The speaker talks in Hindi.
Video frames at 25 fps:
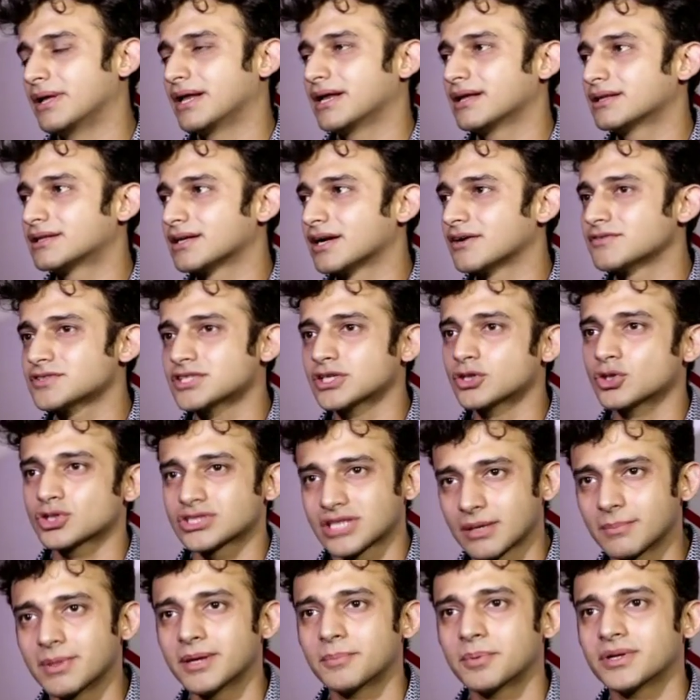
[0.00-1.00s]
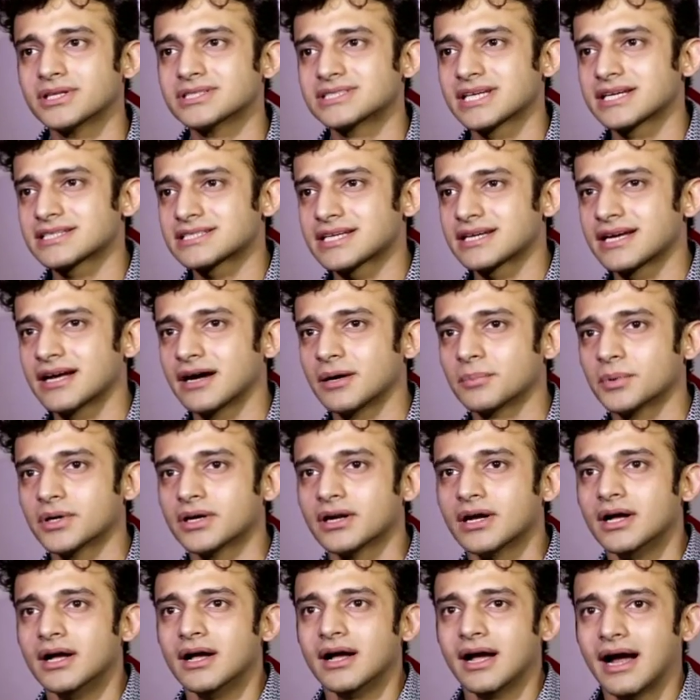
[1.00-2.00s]
मेरी तरफ से तो सभी प्रिंसेस हैं यहाँ
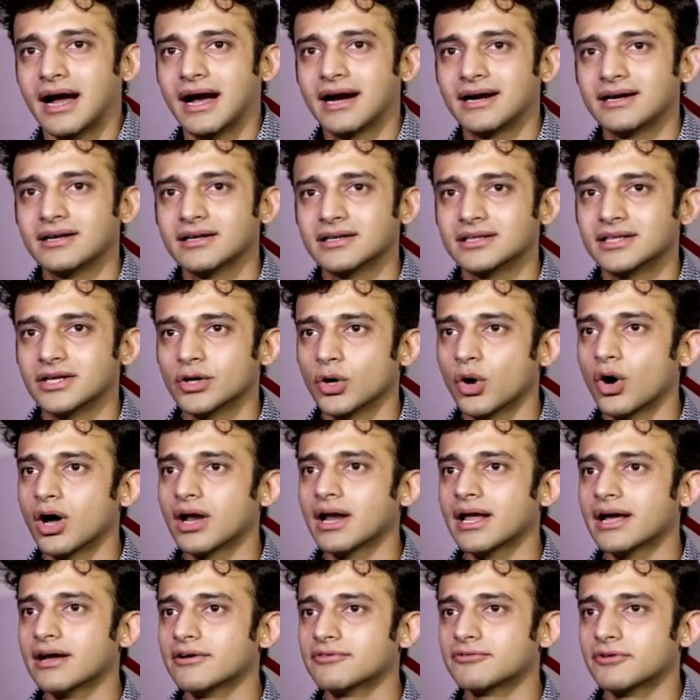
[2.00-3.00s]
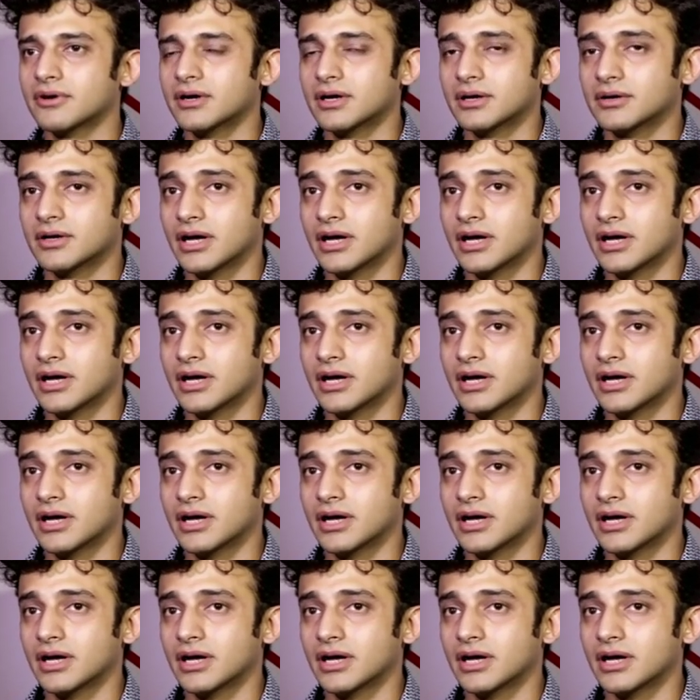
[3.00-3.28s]
पर एंड दे ऑल हैव